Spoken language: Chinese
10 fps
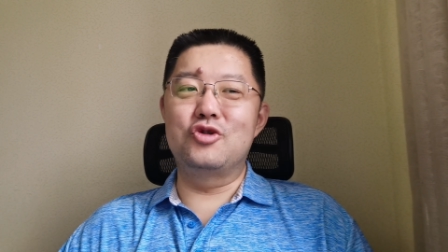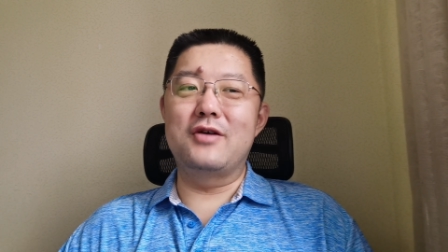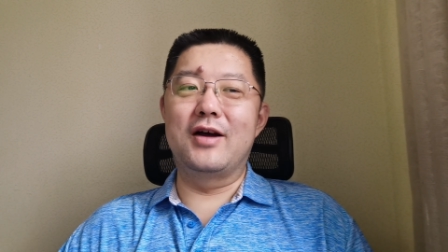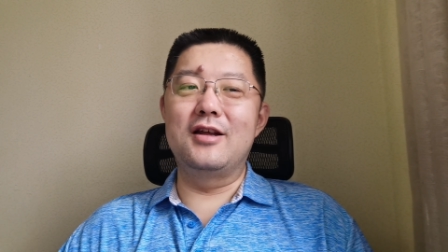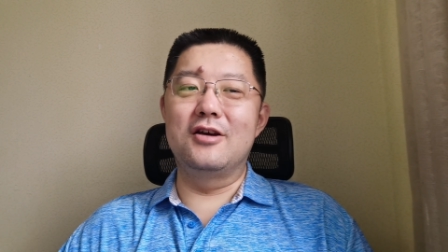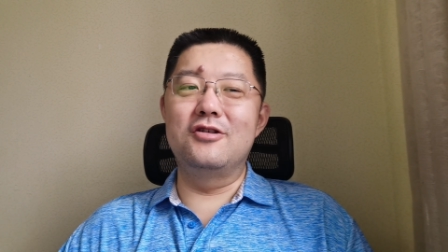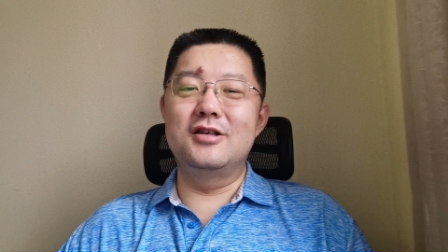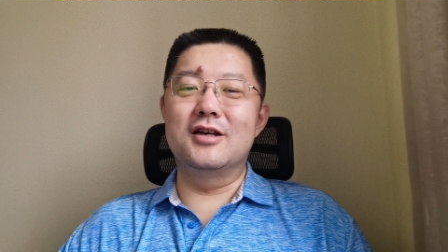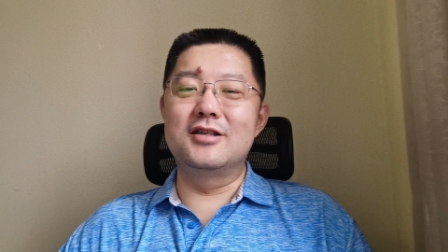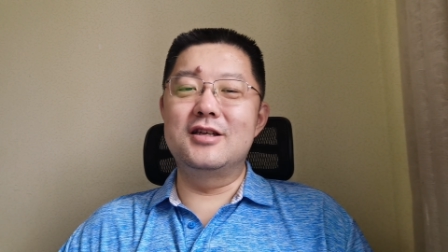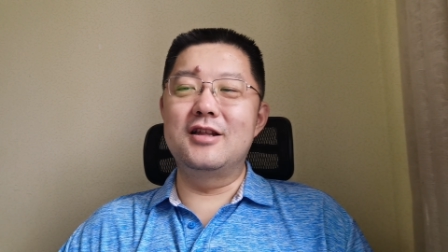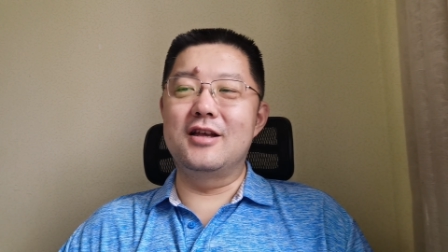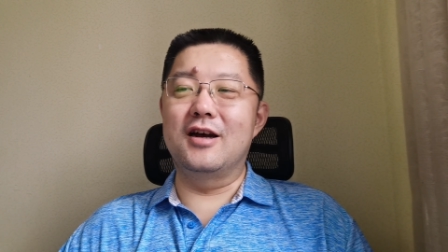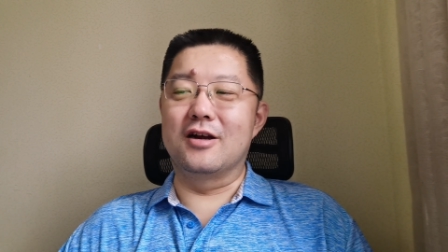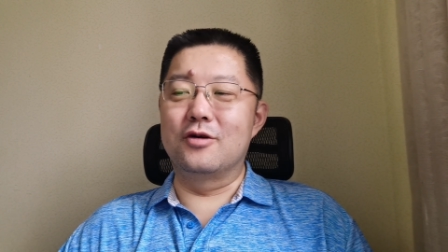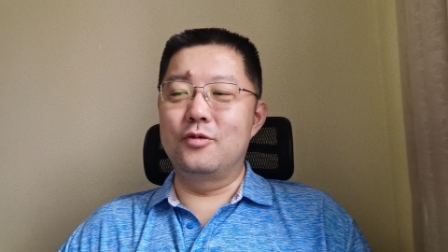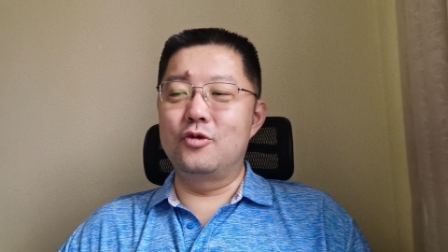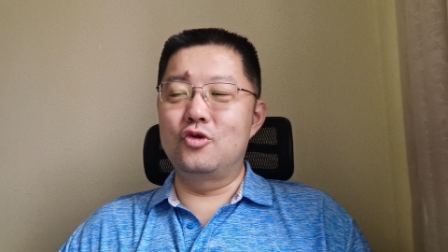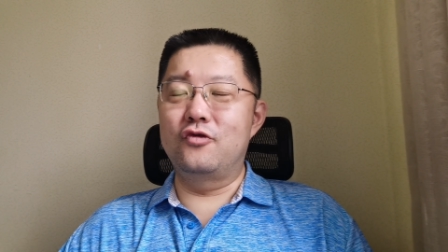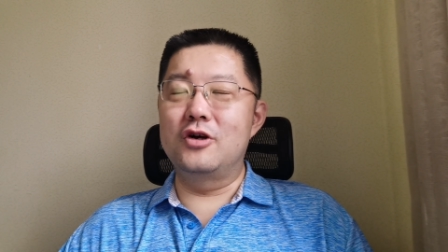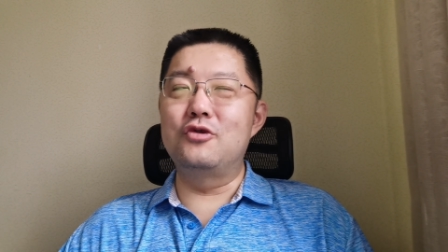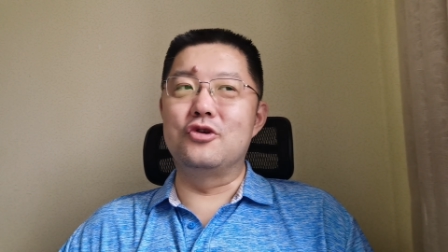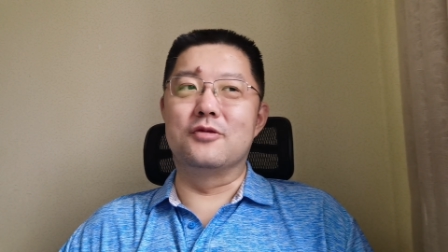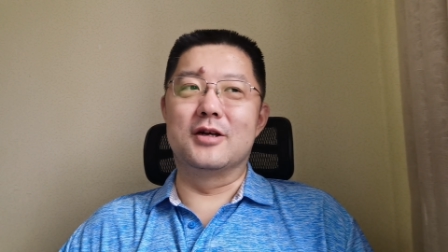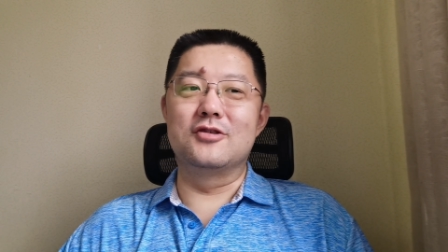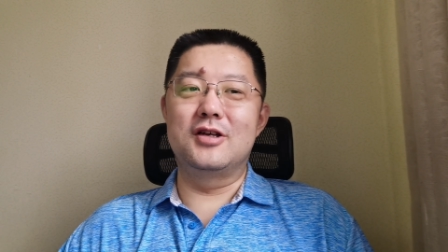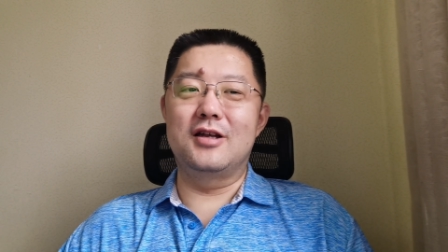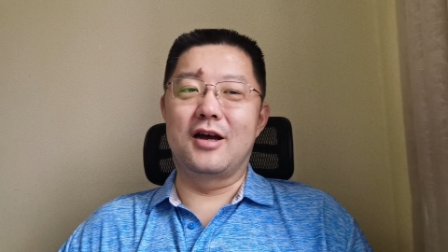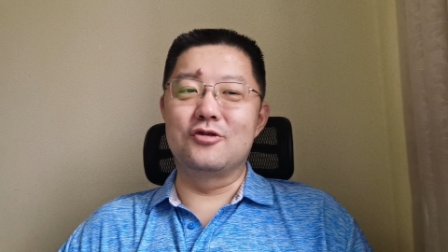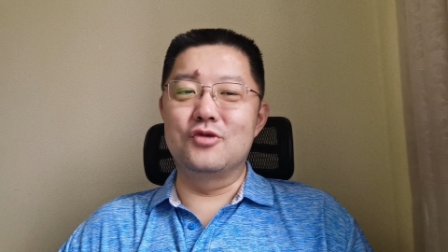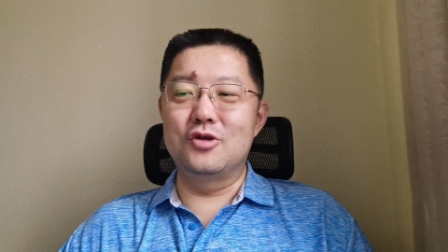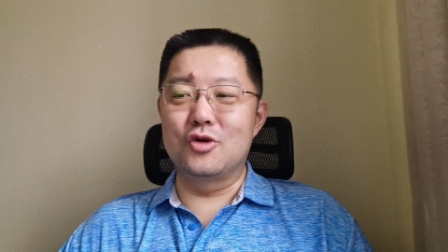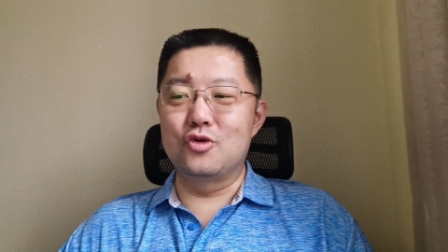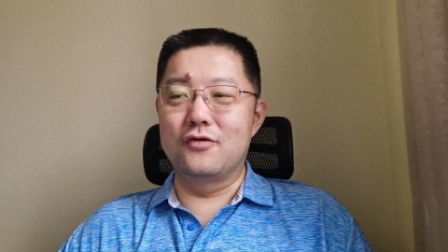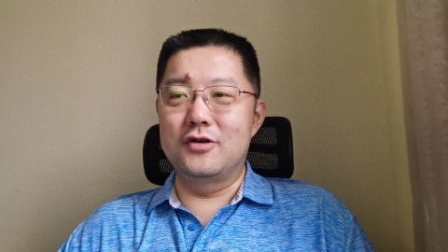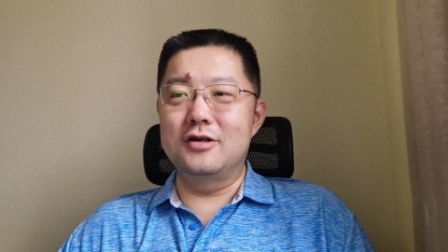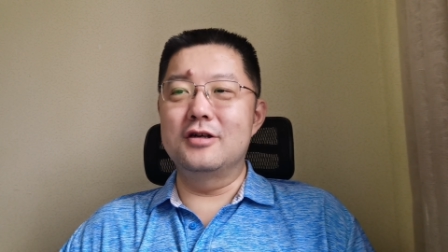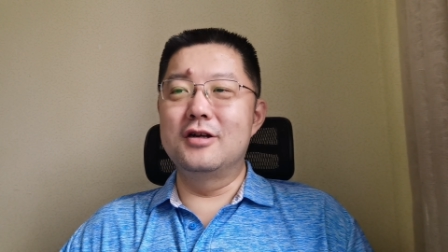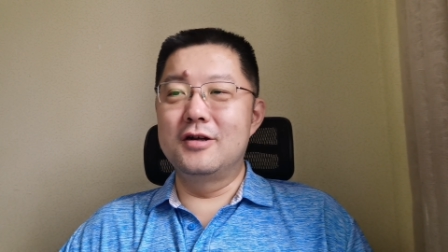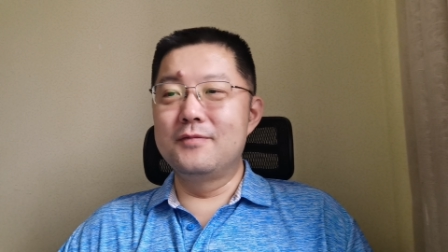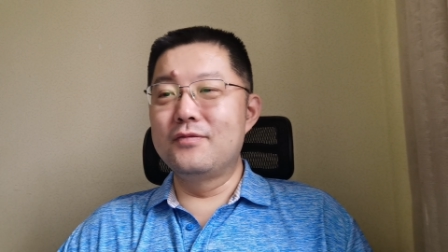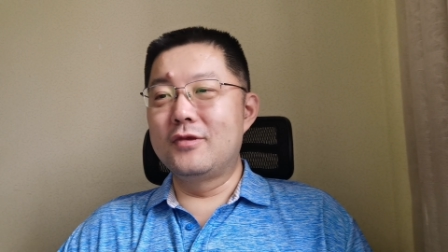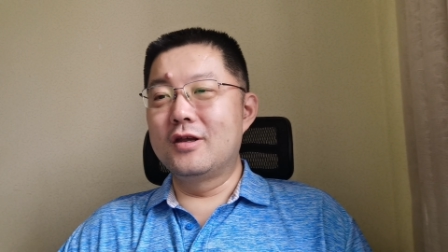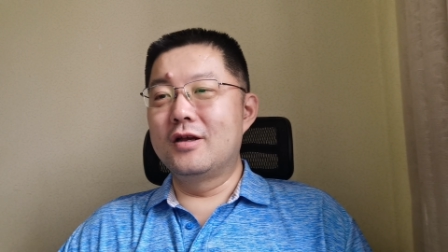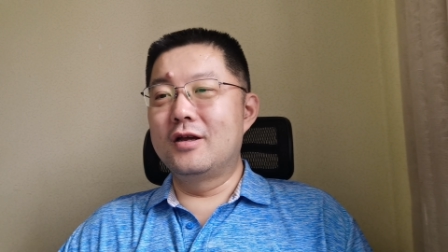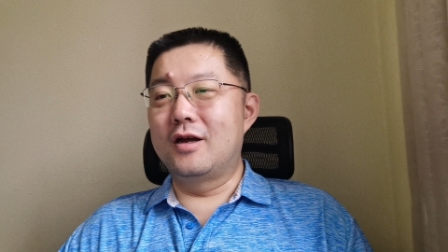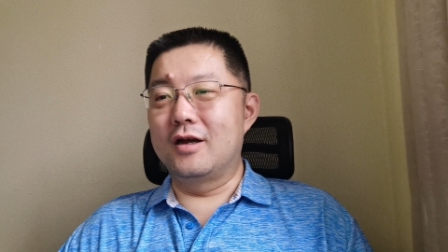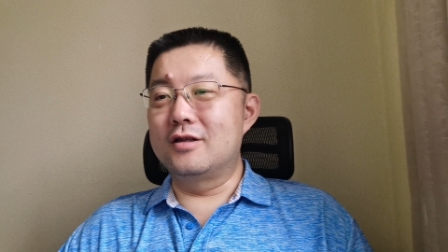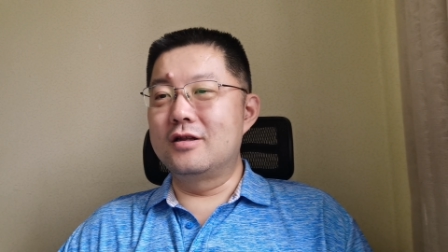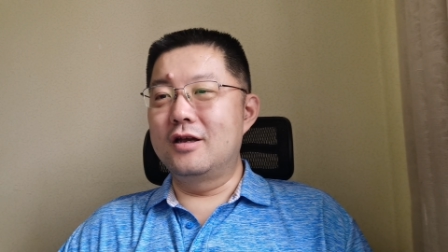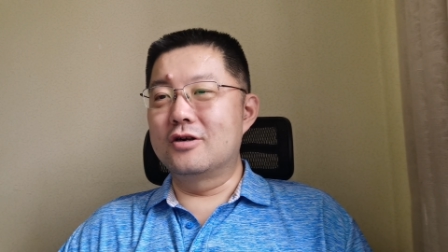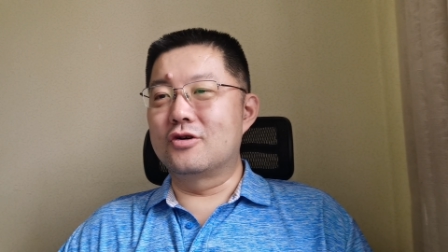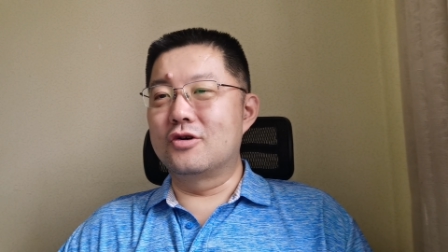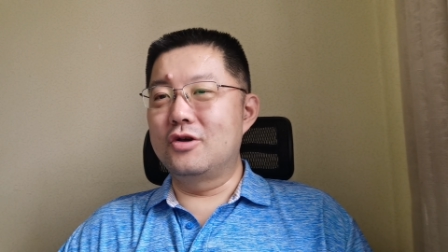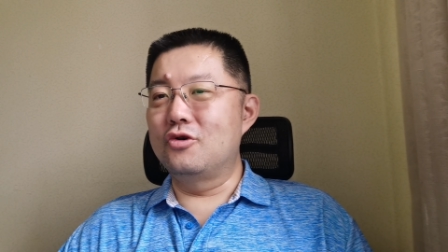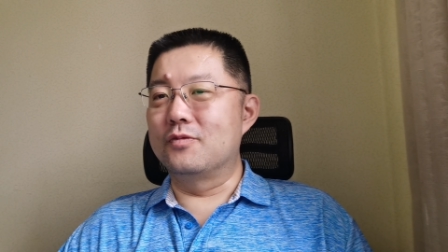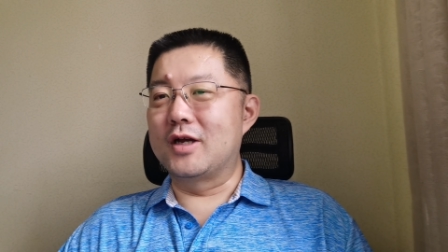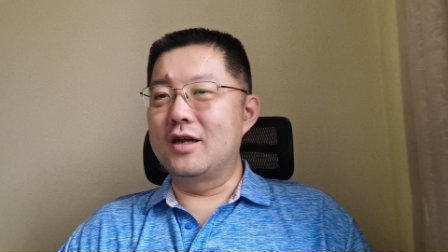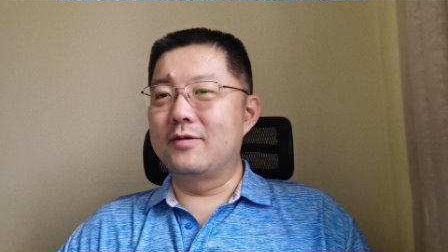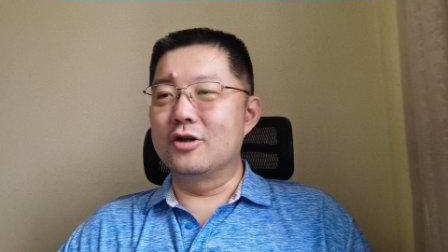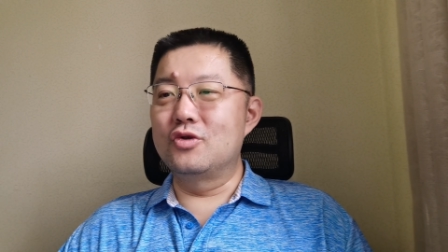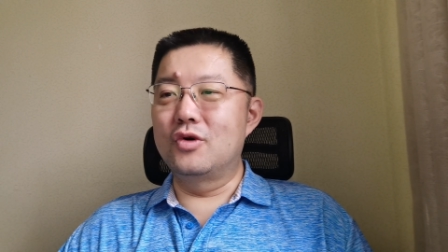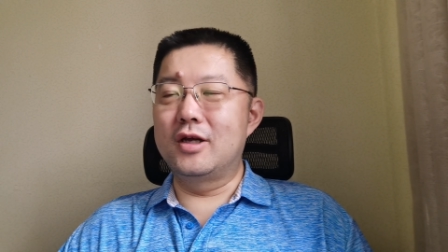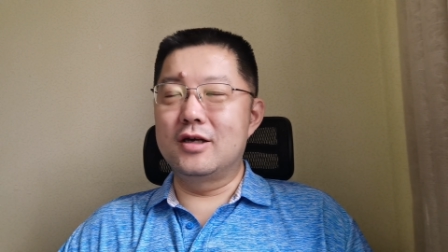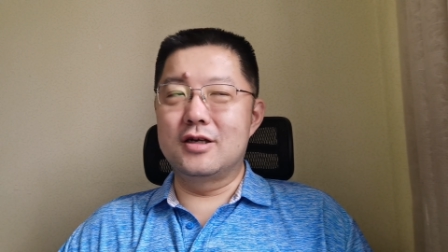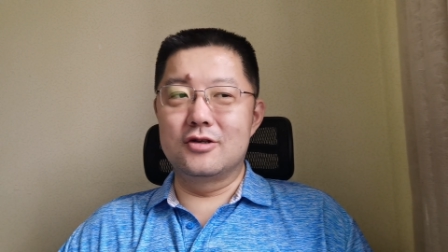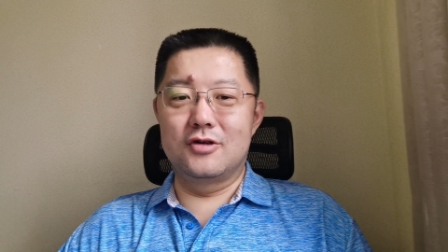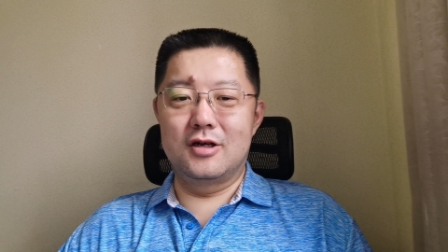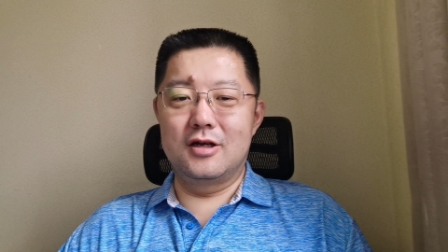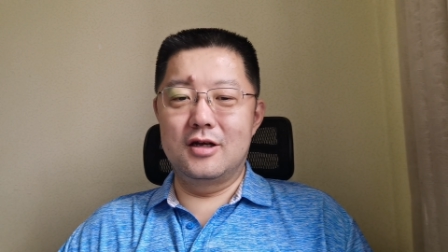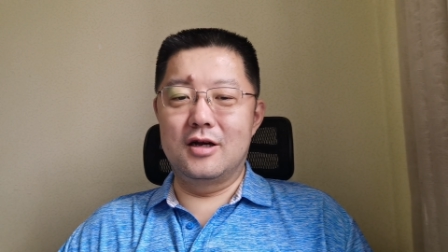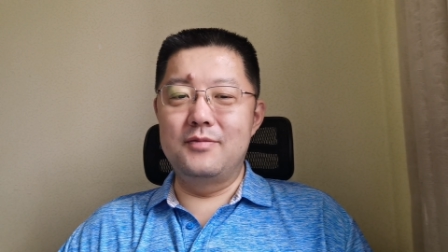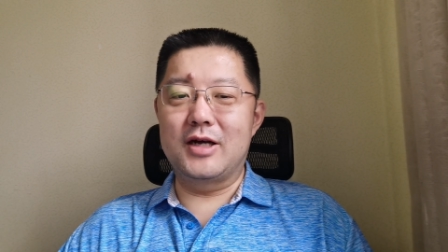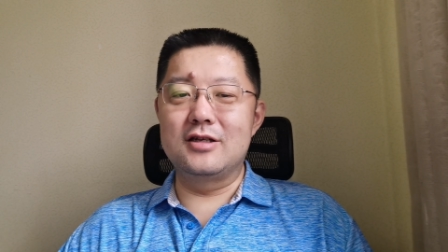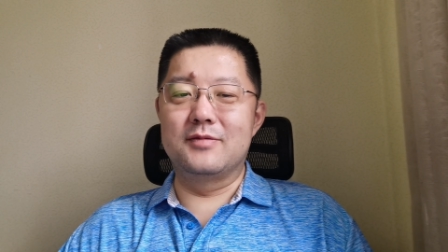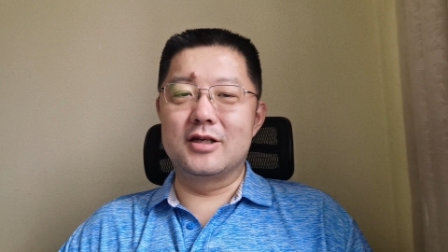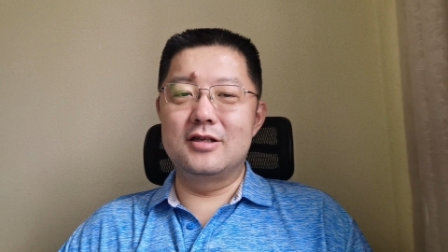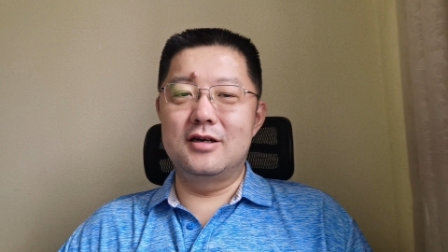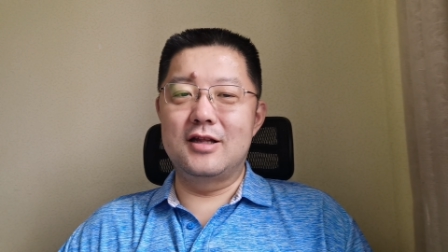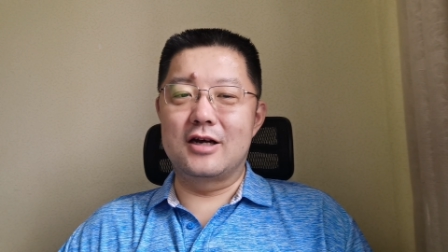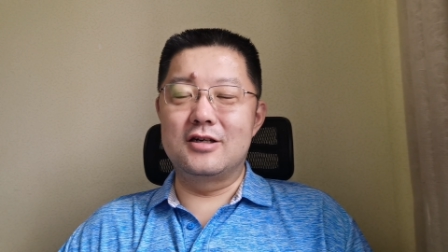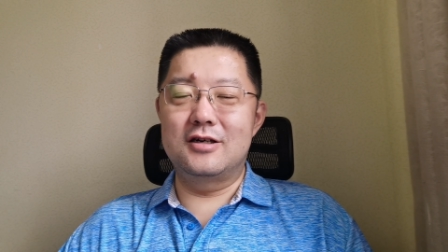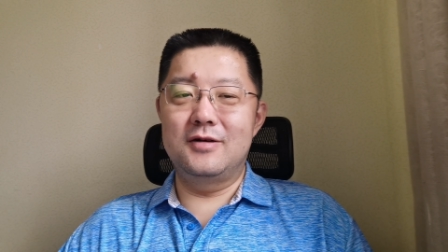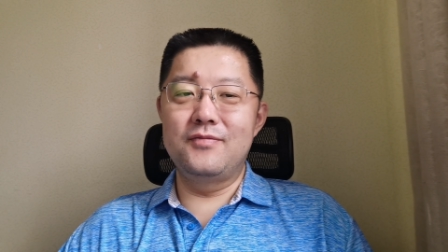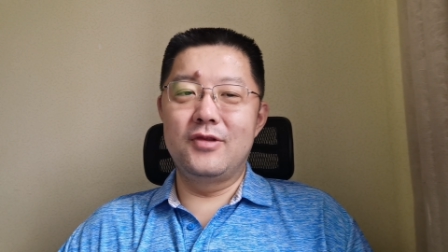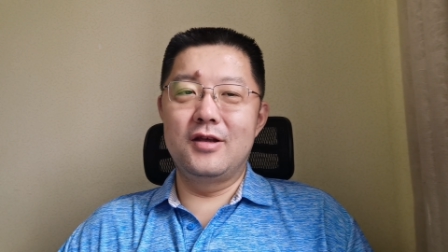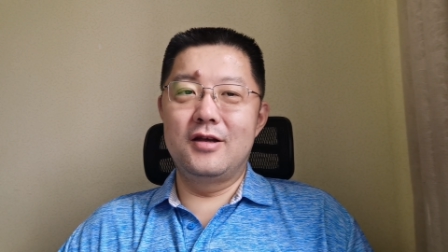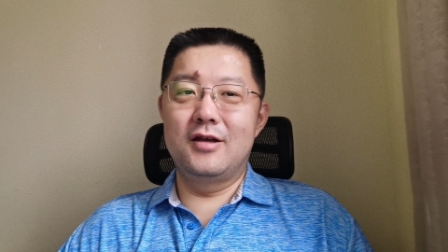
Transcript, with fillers: 因为你刷完了以后，你像新的一样给人封回去嘛，所以你要重新做塑封。哎，那个时候因为我们在猎豹做这个叫做 Clean Master 嘛，清理大师